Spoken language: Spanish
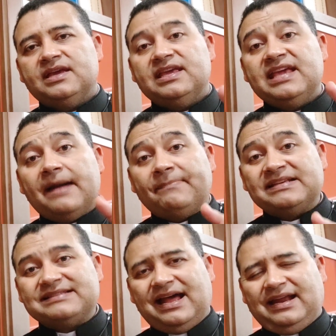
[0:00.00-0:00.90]
Y a
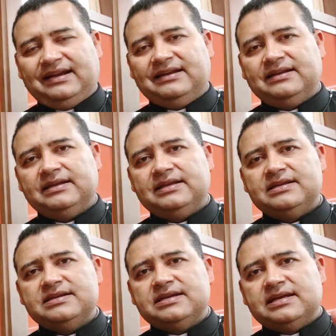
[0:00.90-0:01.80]
pesar
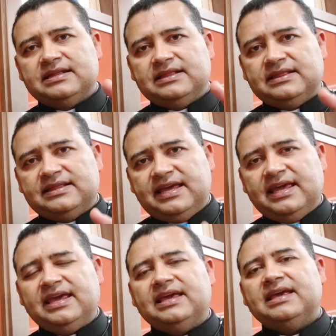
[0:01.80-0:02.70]

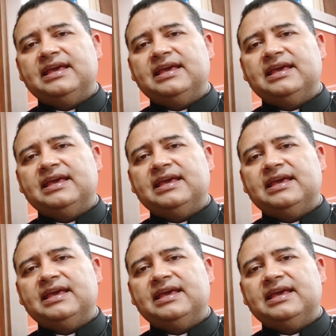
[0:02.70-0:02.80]
de